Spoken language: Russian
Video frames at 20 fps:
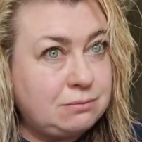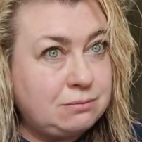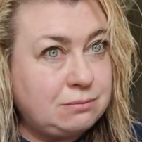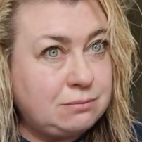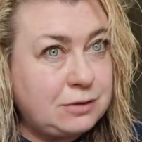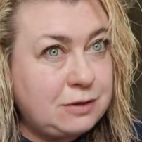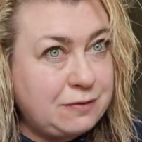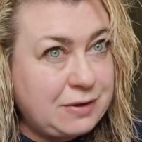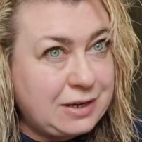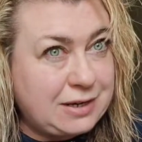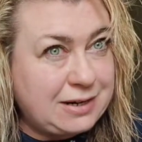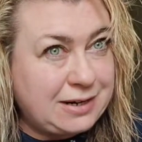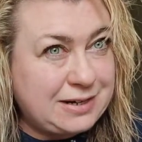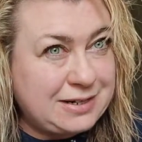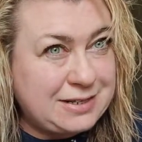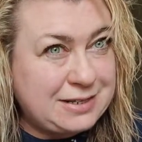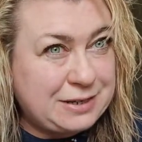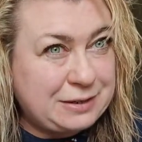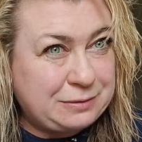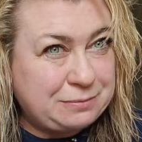две
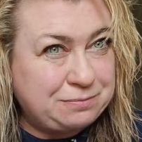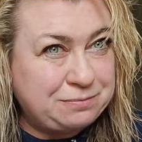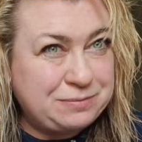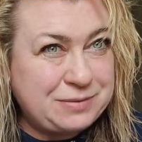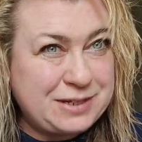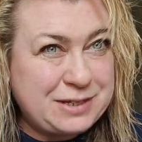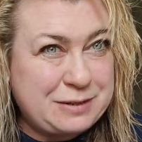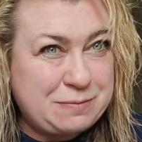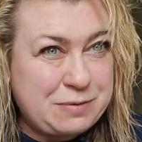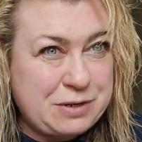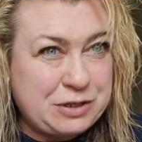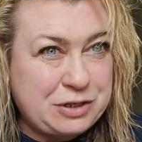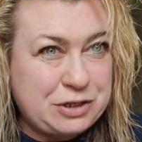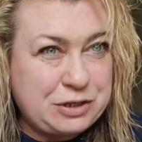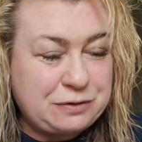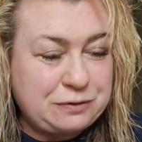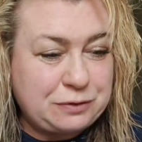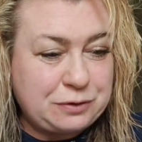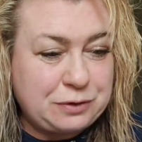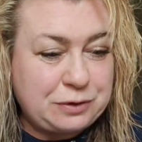краски,
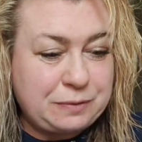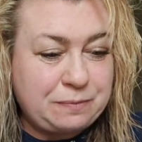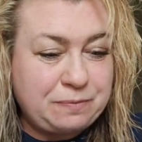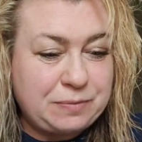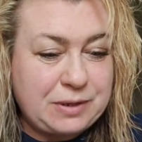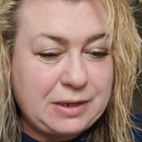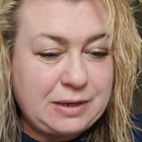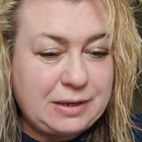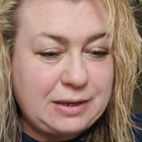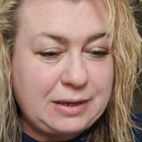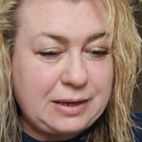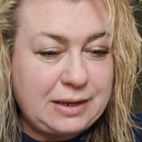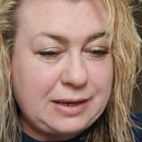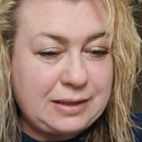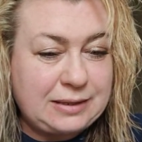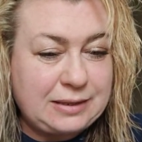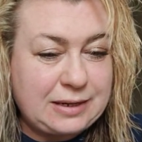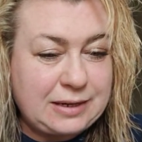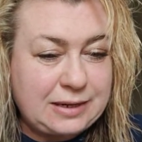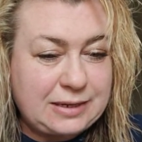смешиваю, и
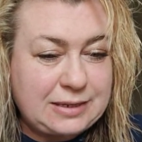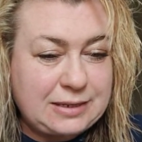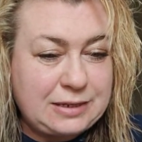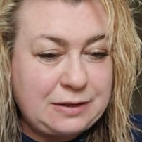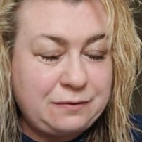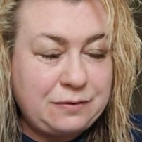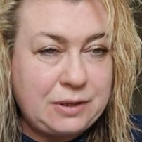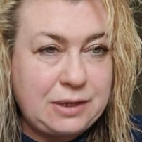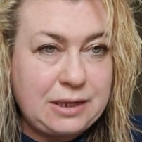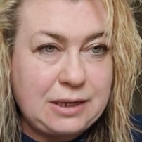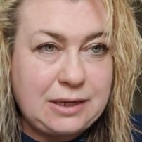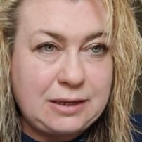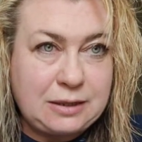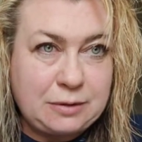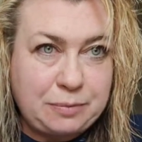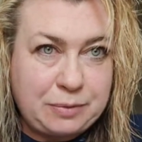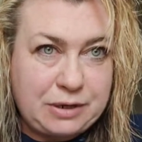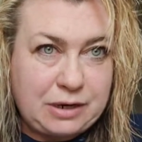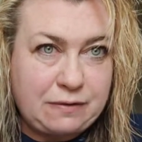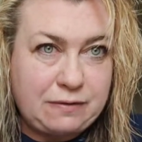это красиво, и это
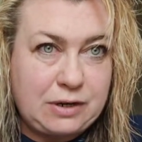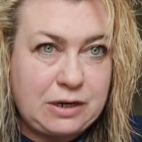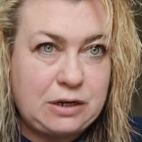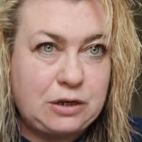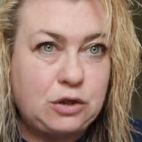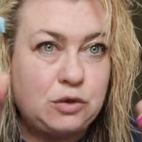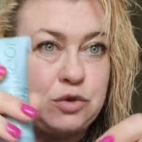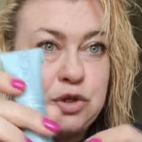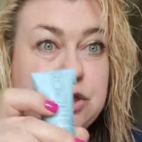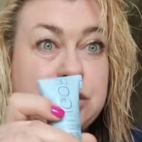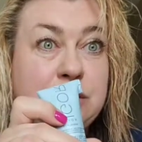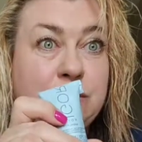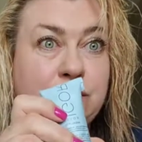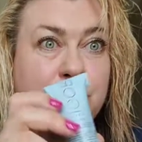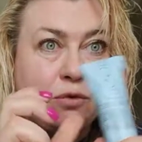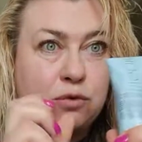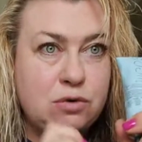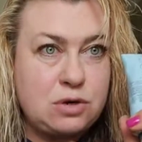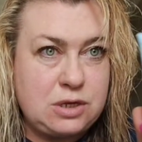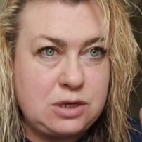правильно. Но
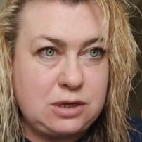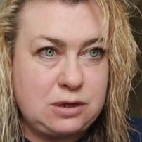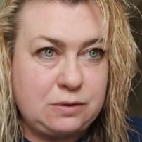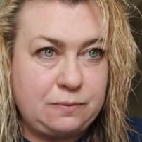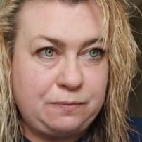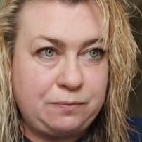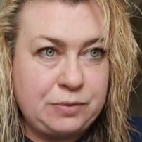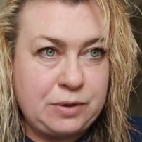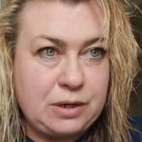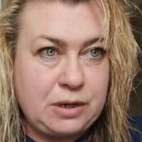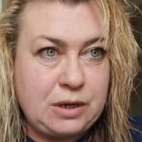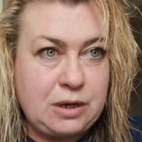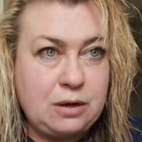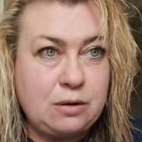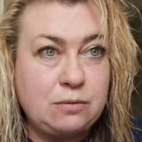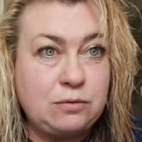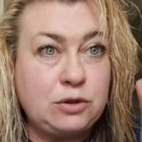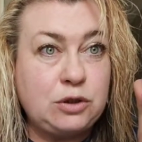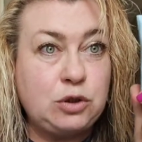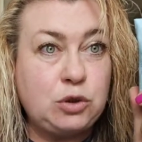сегодня
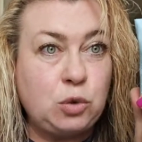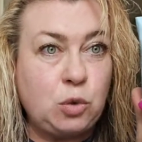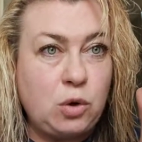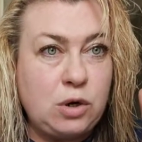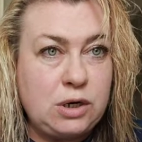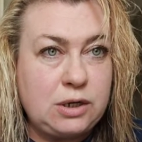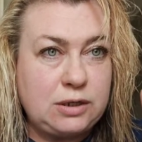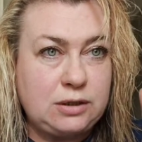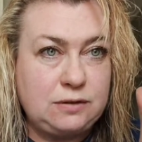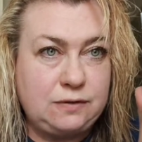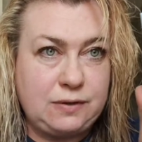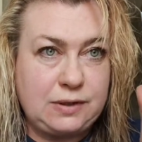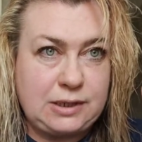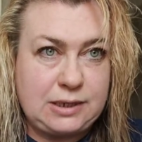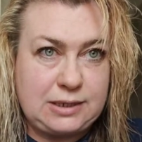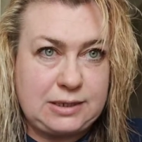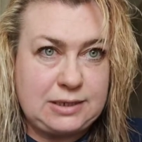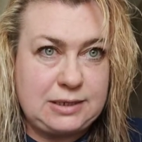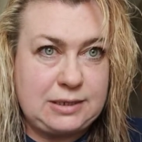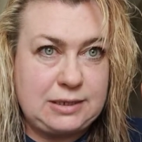только
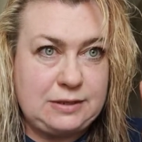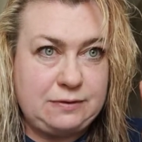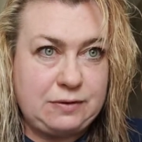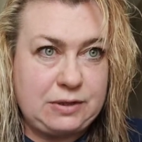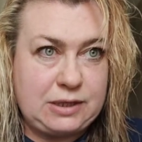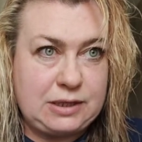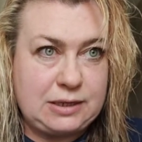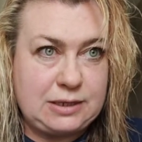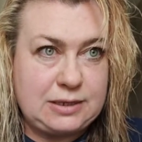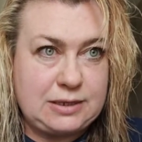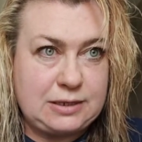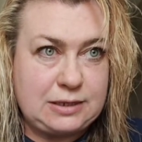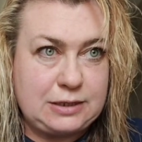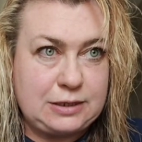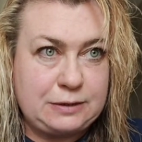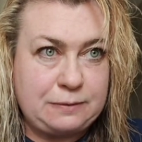12-19